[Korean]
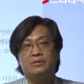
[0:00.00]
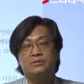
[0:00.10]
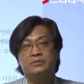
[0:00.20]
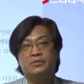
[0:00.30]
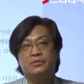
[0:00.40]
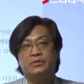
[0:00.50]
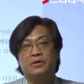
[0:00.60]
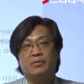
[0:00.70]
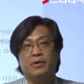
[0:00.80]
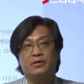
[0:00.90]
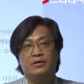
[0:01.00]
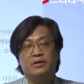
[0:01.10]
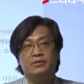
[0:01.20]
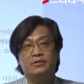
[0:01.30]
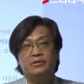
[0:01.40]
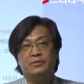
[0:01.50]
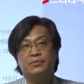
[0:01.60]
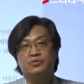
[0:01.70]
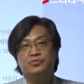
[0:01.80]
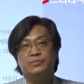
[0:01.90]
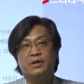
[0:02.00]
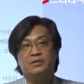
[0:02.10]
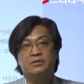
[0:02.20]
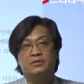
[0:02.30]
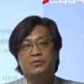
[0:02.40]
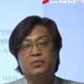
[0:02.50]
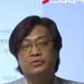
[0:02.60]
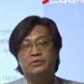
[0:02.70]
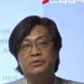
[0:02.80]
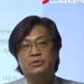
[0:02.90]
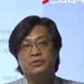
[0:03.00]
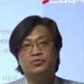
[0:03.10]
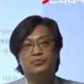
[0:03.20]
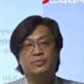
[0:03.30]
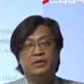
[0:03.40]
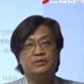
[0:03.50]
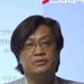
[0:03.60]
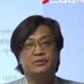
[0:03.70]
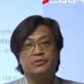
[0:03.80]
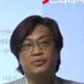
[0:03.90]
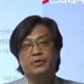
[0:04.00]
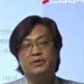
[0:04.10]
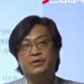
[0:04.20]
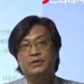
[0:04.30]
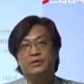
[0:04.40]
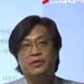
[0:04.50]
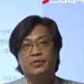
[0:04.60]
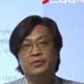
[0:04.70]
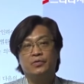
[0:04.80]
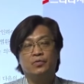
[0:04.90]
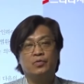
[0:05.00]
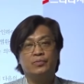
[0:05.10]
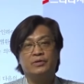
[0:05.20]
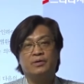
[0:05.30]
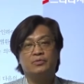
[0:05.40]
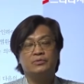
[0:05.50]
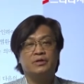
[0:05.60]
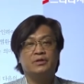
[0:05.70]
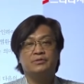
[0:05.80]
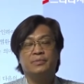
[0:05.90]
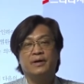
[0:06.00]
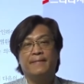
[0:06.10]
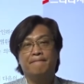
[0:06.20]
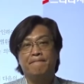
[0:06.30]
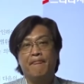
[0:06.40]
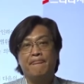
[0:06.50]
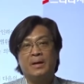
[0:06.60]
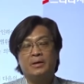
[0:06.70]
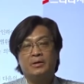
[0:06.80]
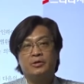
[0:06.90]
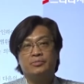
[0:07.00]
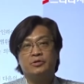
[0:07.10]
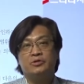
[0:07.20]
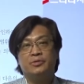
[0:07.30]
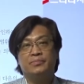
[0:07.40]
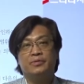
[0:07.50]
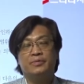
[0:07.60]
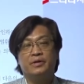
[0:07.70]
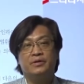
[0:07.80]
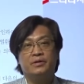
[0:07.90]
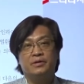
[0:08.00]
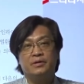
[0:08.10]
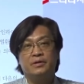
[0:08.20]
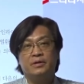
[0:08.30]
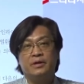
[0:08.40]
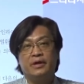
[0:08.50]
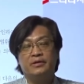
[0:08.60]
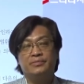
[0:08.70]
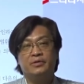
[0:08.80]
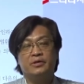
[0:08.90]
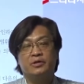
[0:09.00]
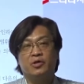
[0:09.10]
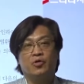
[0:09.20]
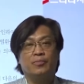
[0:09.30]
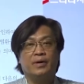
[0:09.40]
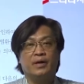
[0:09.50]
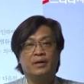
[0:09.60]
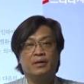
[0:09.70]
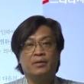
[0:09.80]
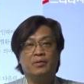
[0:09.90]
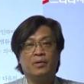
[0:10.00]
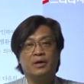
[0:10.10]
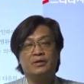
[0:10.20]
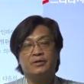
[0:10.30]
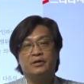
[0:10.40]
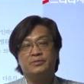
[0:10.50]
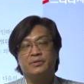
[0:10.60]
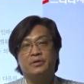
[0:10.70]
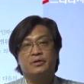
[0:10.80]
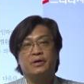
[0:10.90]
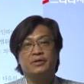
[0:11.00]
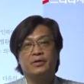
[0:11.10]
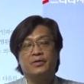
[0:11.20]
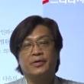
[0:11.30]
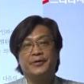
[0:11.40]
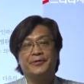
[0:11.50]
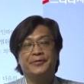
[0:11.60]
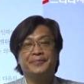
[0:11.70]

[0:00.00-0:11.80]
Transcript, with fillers: 실제로 이제 관세사 시험을 준비하시는 고시를 준비하시는 경우에는 내용을 꼼꼼히 다 보셔야 되지만 여러분들 시험 범위에는 핵심적인 내용만 확인을 하시면 될 것 같아요. 예.